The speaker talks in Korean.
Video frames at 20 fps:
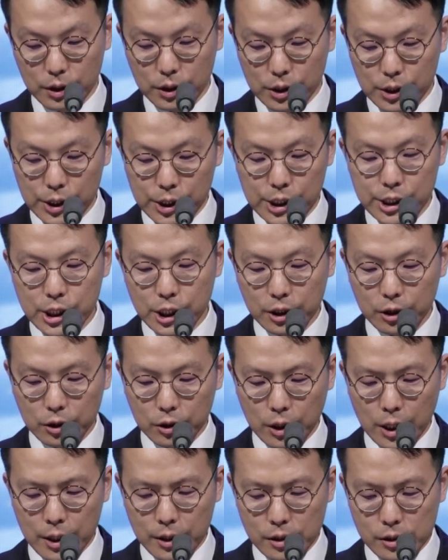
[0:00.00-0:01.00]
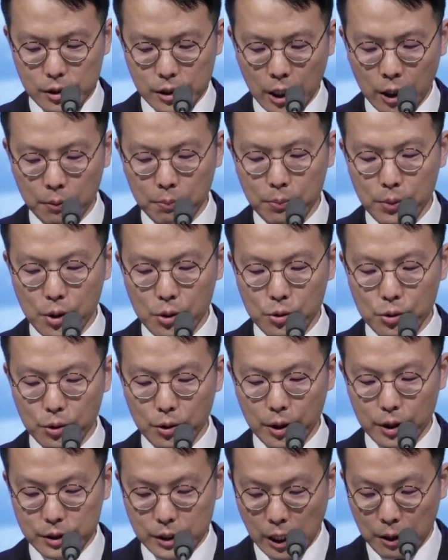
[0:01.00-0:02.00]
이식된
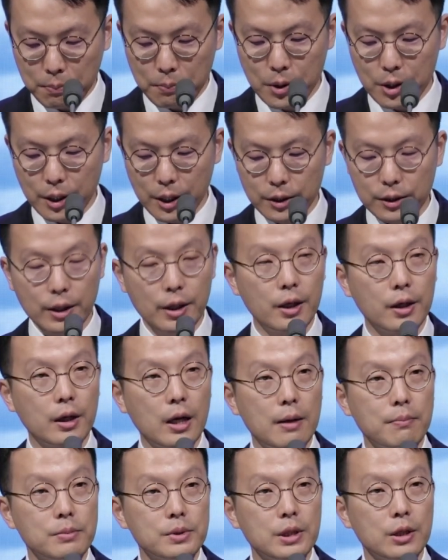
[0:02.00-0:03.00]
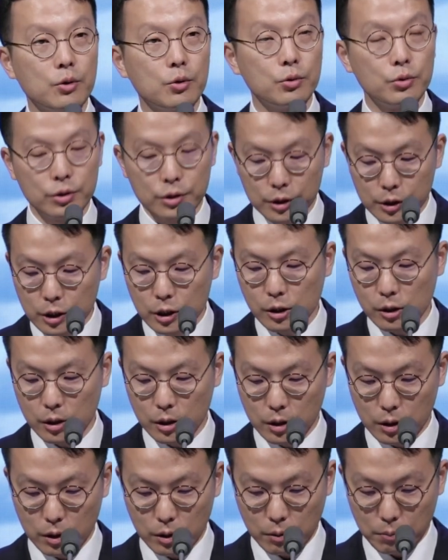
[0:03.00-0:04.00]
생명으로, 생명에 대한 감사로 늘
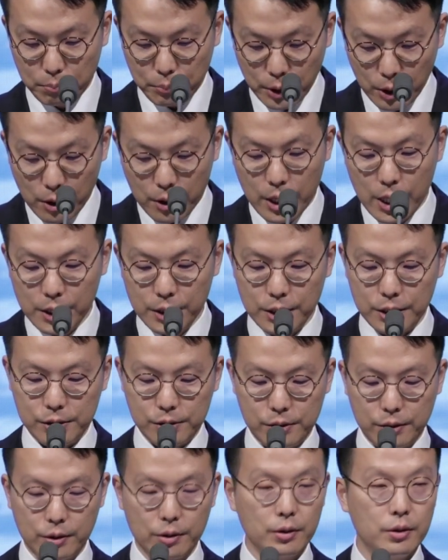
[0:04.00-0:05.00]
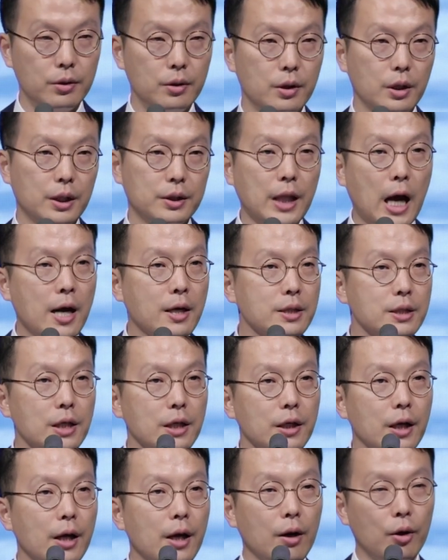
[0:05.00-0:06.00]
평안이 있어요. 그러니까
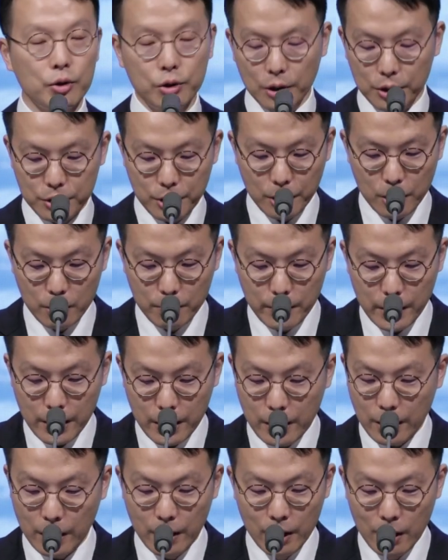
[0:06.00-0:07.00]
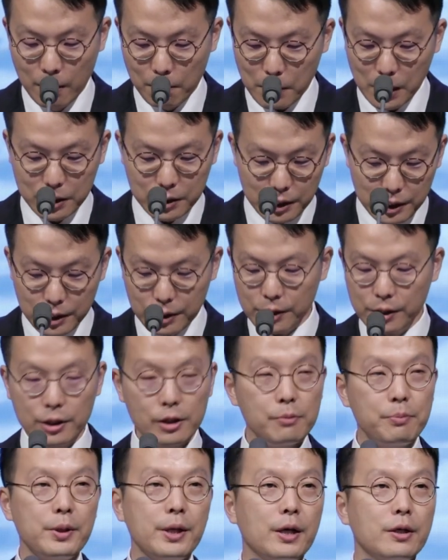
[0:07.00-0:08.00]
당장의 어떤 열매에 막
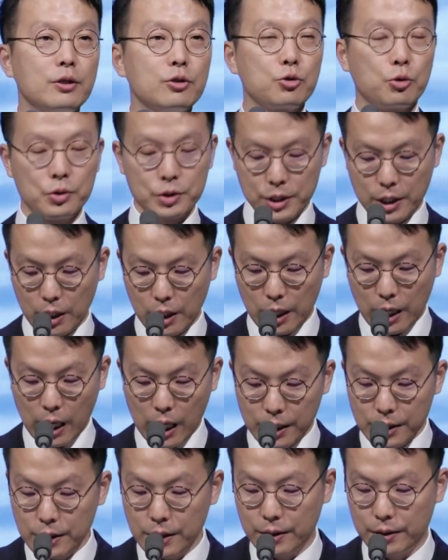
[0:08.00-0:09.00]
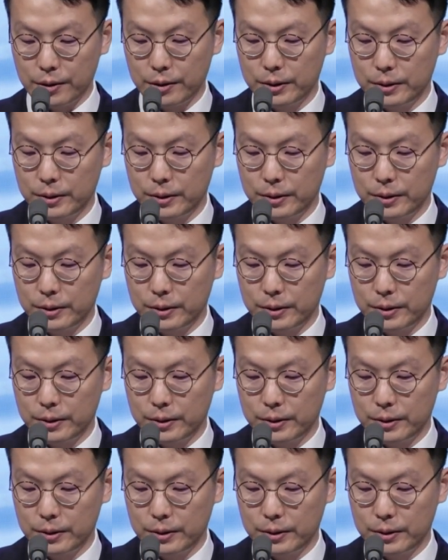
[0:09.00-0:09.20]
일희일비하는 존재가 아니에요.